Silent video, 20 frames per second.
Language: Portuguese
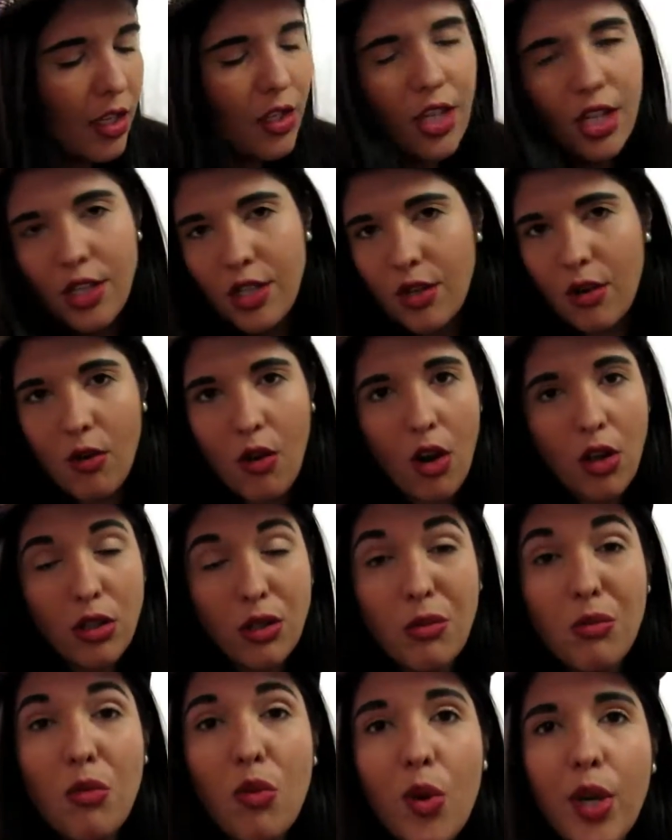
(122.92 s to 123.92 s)
Gente, eu
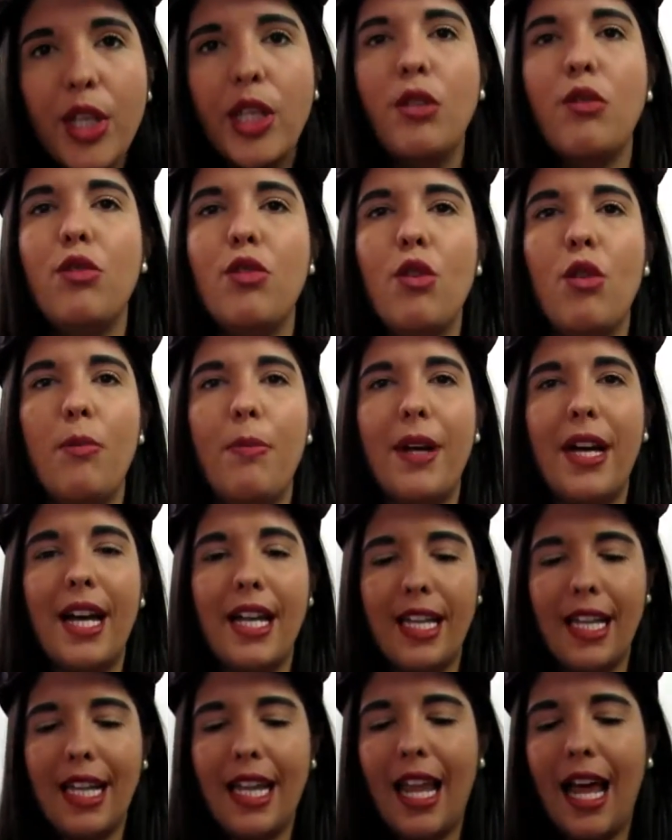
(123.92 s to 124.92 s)
gosto muito de roupa
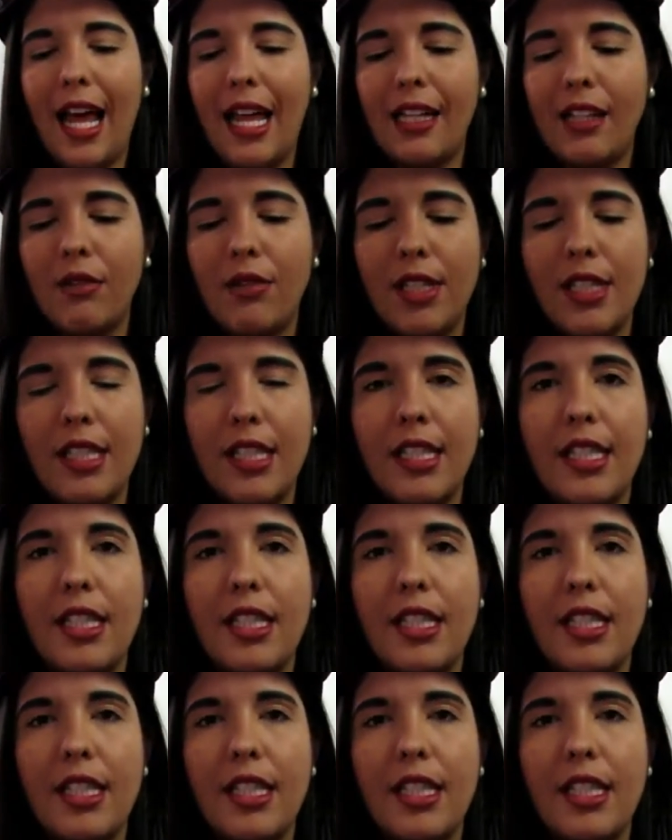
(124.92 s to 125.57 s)
canelada, com esse